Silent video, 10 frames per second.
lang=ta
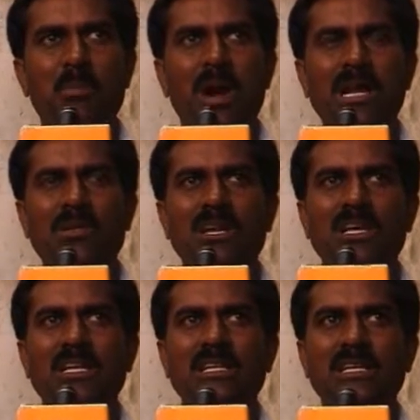
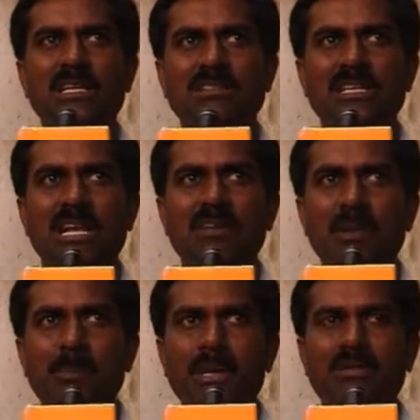மாணவர்களுக்கு அந்த இலவச
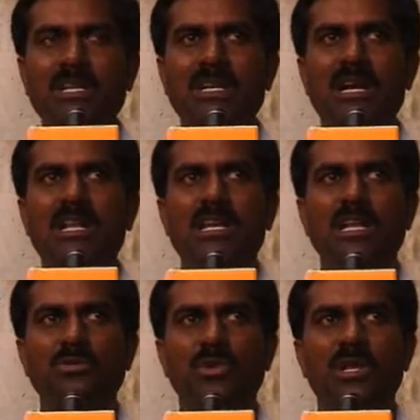கல்வியை பெறுவதற்கான
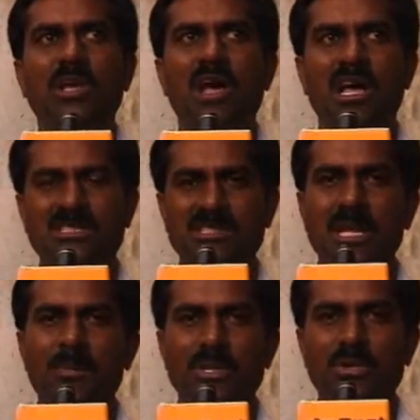எல்லா சூழலையும் அரசு
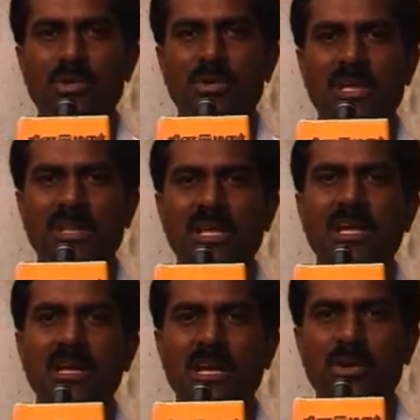ஏற்படுத்தி கொடுக்கணுங்கிறத
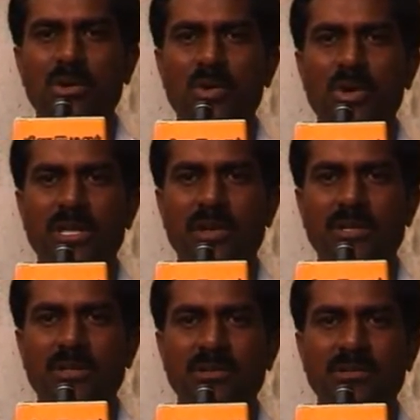நாங்கள் ஒரு கோரிக்கை
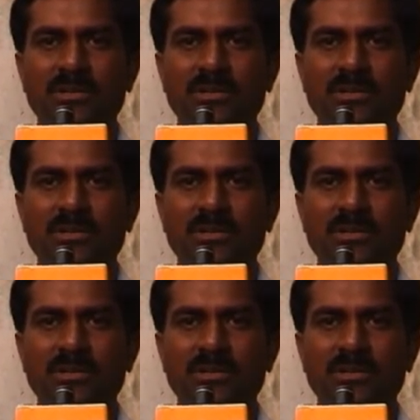வைக்கிறோம்